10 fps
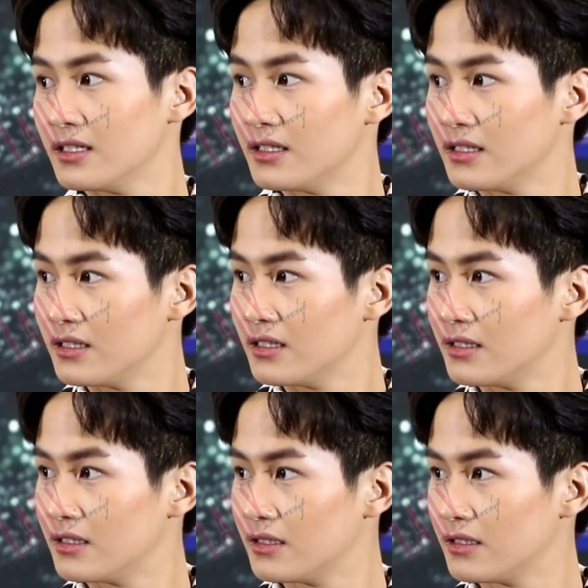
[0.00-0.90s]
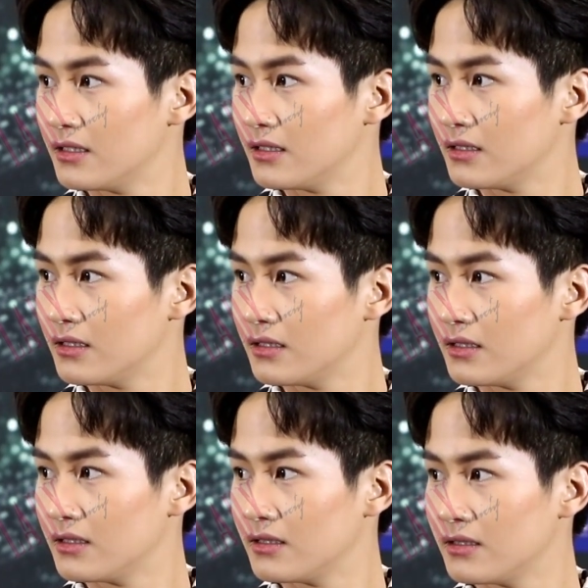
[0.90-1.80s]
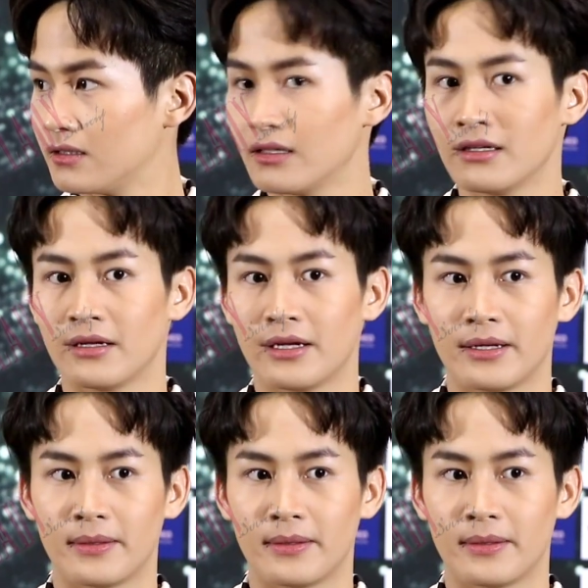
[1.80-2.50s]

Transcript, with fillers: มีเราจะต้องเป็นคนที่เช็คลีดที่